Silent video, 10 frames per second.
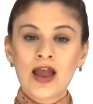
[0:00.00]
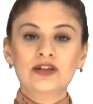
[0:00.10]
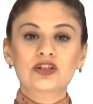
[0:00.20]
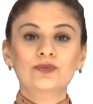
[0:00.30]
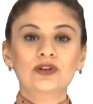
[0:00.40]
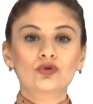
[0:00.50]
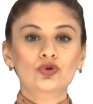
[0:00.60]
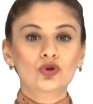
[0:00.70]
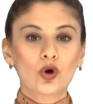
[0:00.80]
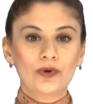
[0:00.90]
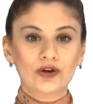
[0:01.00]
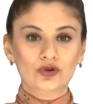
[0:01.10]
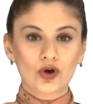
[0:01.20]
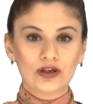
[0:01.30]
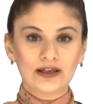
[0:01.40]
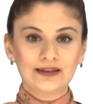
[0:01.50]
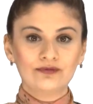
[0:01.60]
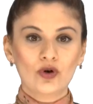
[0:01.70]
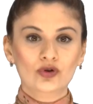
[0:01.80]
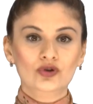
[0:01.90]
Şimdi tur operatörlerinin
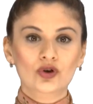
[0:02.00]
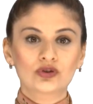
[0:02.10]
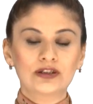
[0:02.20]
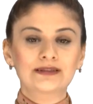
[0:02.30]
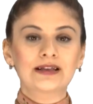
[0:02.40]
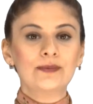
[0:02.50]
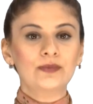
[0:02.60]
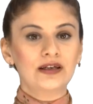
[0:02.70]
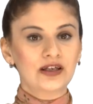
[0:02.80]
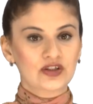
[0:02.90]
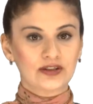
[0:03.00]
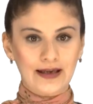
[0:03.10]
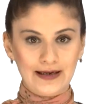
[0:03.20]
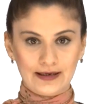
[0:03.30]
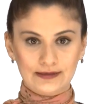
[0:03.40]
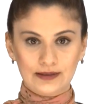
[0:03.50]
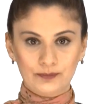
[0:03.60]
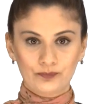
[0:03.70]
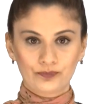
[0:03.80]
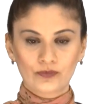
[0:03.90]
fonksiyonlarından birkaçını ele alalım.
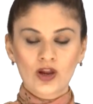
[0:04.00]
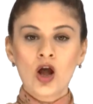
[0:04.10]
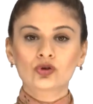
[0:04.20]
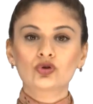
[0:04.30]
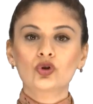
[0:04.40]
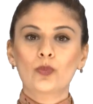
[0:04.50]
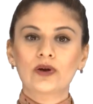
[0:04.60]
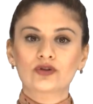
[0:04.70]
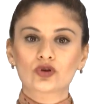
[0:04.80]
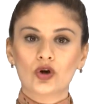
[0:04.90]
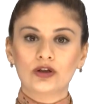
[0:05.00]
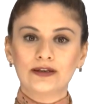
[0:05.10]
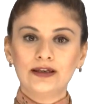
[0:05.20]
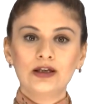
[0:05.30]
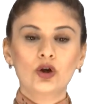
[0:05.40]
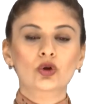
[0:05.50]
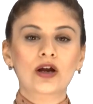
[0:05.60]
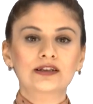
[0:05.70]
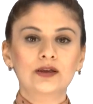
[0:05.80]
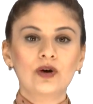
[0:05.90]
Tur operatörleri
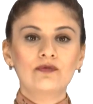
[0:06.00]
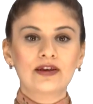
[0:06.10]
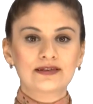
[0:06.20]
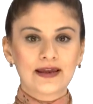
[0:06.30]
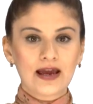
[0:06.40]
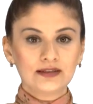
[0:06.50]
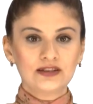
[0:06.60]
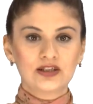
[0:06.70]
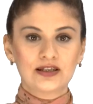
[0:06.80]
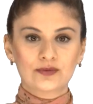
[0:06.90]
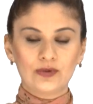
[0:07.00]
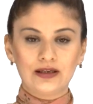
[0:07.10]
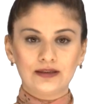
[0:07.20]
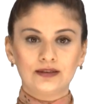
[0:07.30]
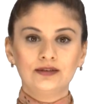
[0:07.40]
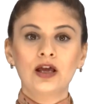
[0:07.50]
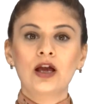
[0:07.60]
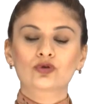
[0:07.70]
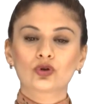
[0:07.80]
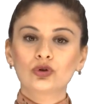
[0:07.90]
konaklama ve seyahat işletmelerinin
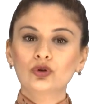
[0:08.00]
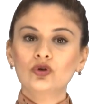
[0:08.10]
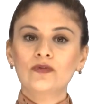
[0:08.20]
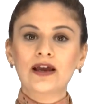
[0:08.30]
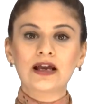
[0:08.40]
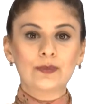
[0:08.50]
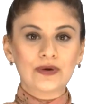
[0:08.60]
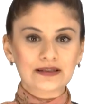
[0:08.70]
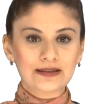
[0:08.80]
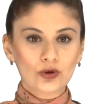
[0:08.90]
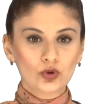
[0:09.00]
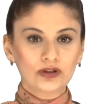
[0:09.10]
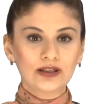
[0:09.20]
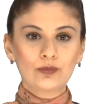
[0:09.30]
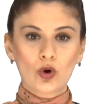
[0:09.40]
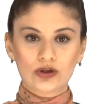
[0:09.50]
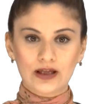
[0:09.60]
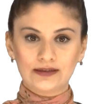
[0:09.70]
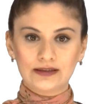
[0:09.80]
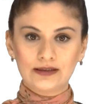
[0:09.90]
doluluk ve kapasite kullanım
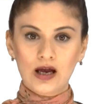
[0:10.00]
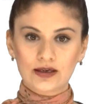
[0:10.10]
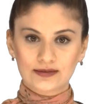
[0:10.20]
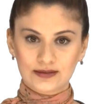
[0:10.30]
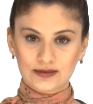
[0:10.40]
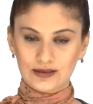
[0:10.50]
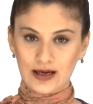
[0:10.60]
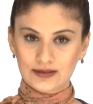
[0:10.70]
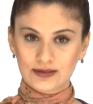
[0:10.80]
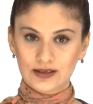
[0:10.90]
oranlarını artırırlar.